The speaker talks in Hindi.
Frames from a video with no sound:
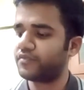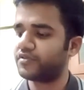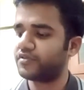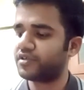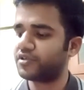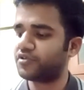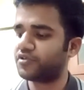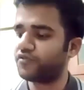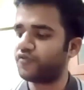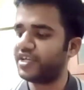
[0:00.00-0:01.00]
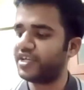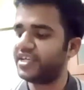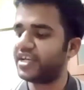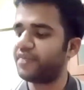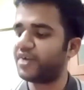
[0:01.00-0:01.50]
सर तो वो ई आई
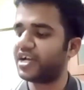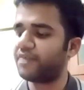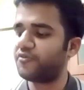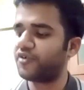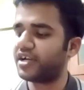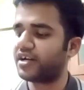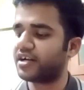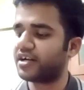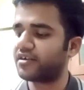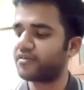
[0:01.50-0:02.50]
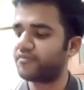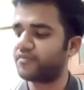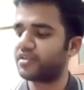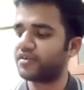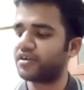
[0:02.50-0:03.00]
बाय एम हो गया अगर
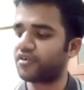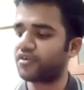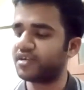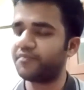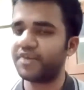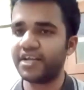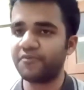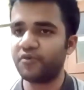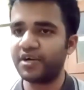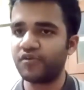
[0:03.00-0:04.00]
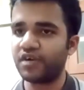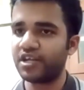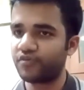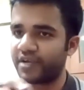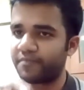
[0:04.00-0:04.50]
मतलब अगर कांस्टेंट बेंडिंग मोमेंट होगा
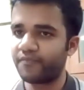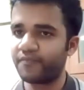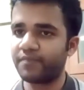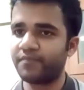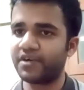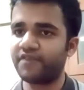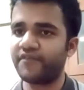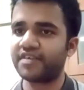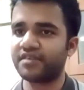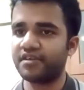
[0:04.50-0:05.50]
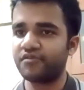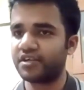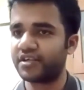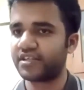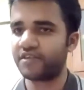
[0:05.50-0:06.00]
तो वे परफेक्ट
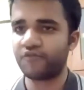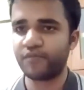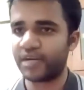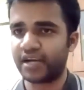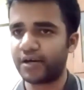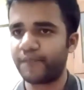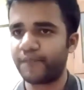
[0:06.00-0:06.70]
सर्कुलर की तरह वो बनेगा